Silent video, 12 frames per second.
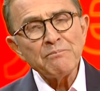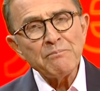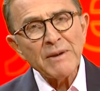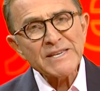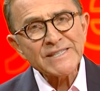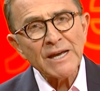
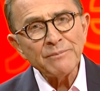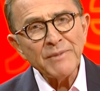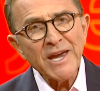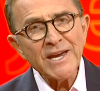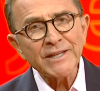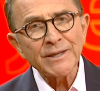beslenme
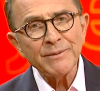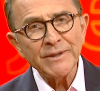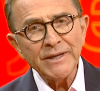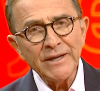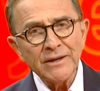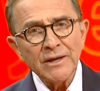
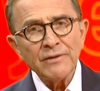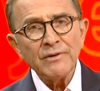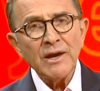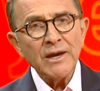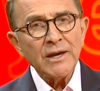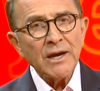eğitimini
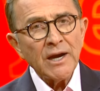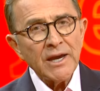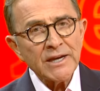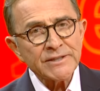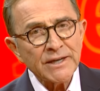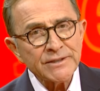ve
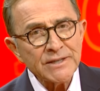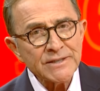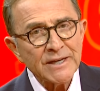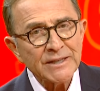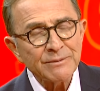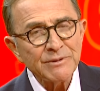egzersiz
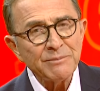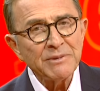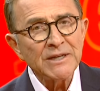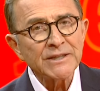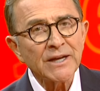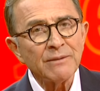eğitimini
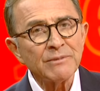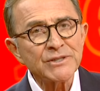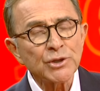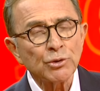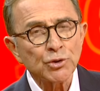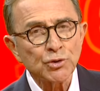birlikte
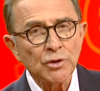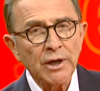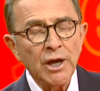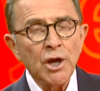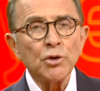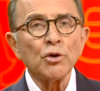alması koşuluyla.
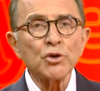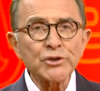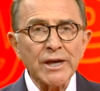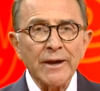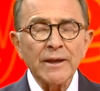Yoksa